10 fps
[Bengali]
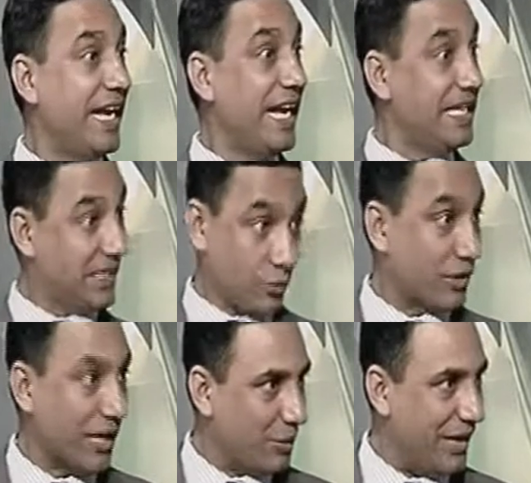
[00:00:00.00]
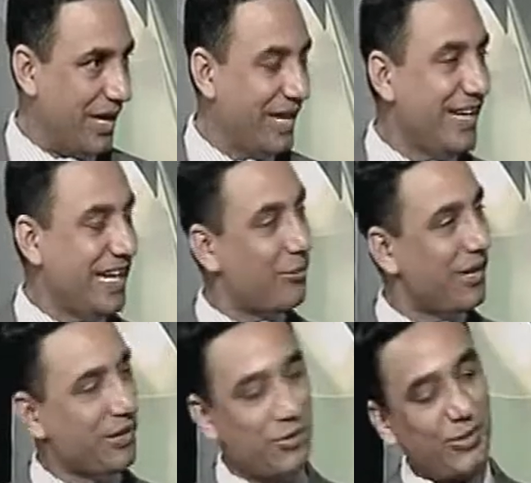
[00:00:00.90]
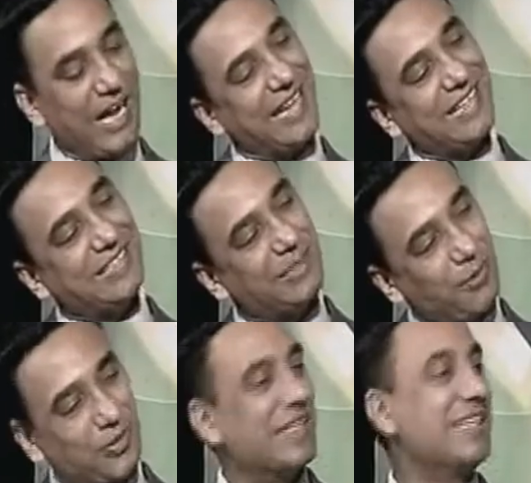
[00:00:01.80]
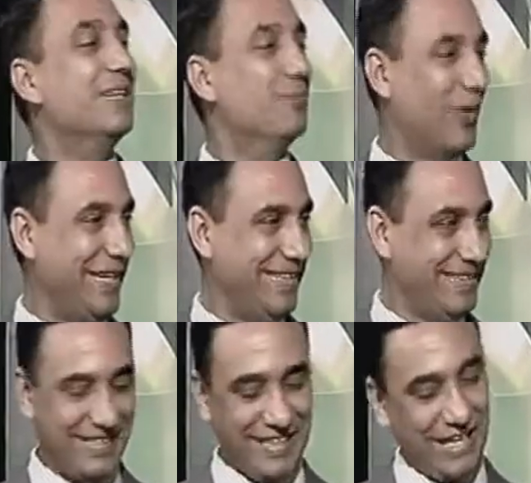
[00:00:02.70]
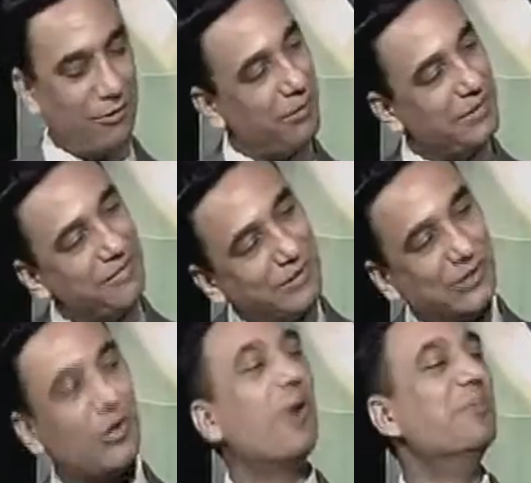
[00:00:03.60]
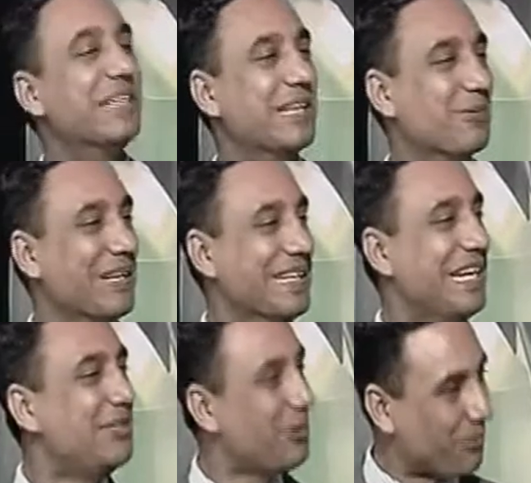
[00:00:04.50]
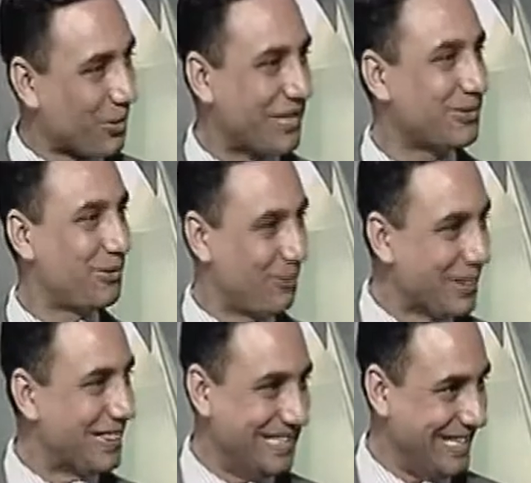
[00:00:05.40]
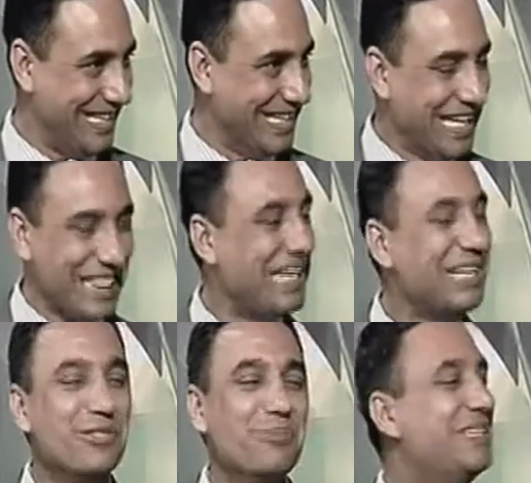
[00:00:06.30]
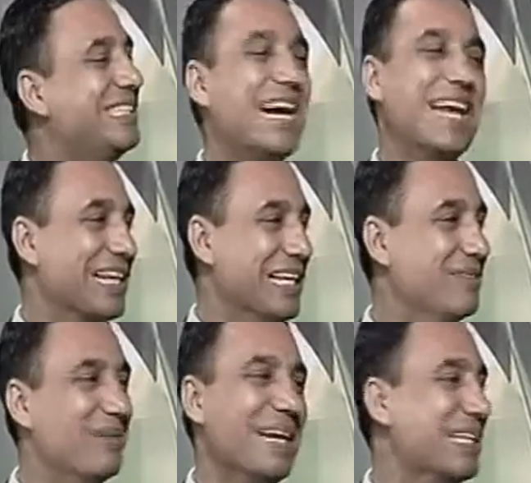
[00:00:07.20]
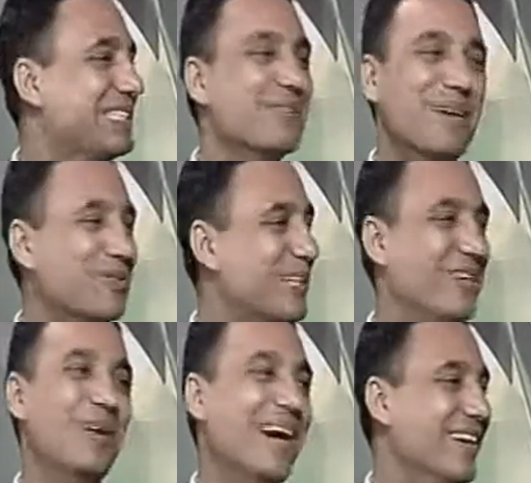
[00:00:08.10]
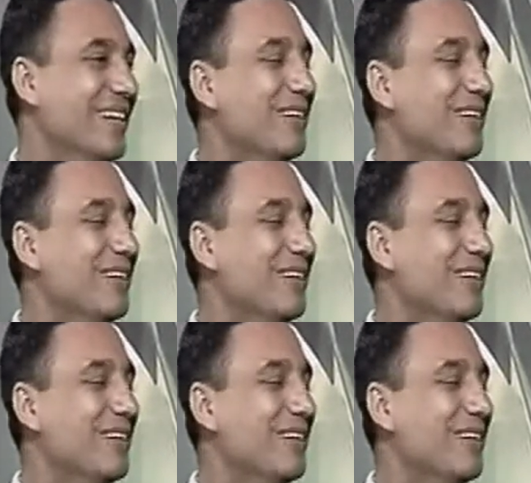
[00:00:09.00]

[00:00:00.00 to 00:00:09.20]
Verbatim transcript: এই যে কথাগুলা এগুলো কিন্তু খালেদা জিয়া প্রত্যেক দিন বলেন এগুলো বিএনপি সব নেতা বলেন এসব কথা যদি বলতে যাই তাহলে কিন্তু বিশাল কাহিনী বাংলাদেশের মানুষ এগুলো আর